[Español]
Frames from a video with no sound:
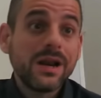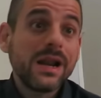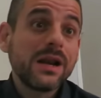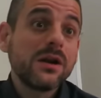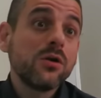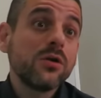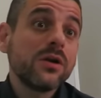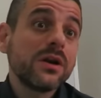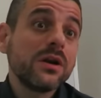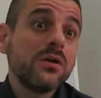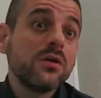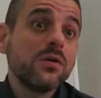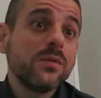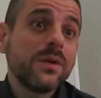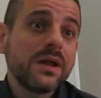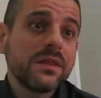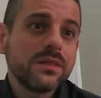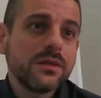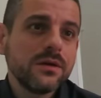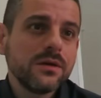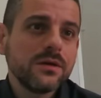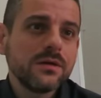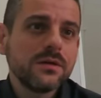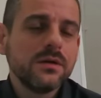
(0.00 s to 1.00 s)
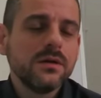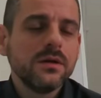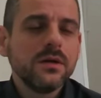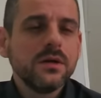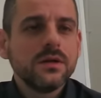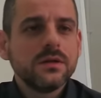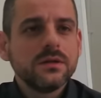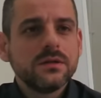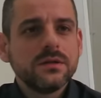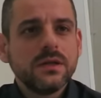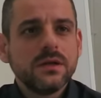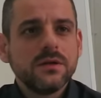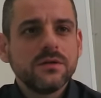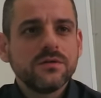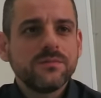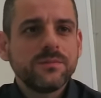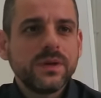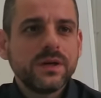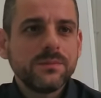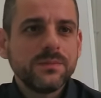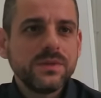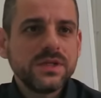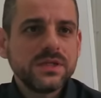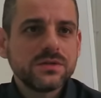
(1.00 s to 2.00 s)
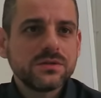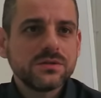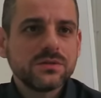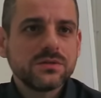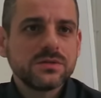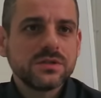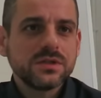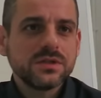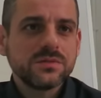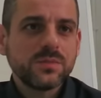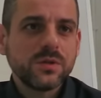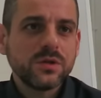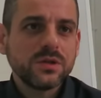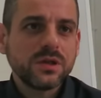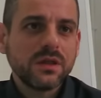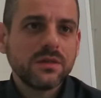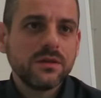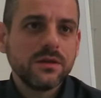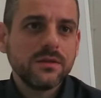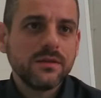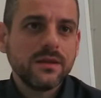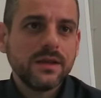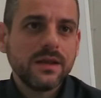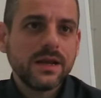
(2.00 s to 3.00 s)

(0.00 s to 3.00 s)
la no renovación de los permisos de explotación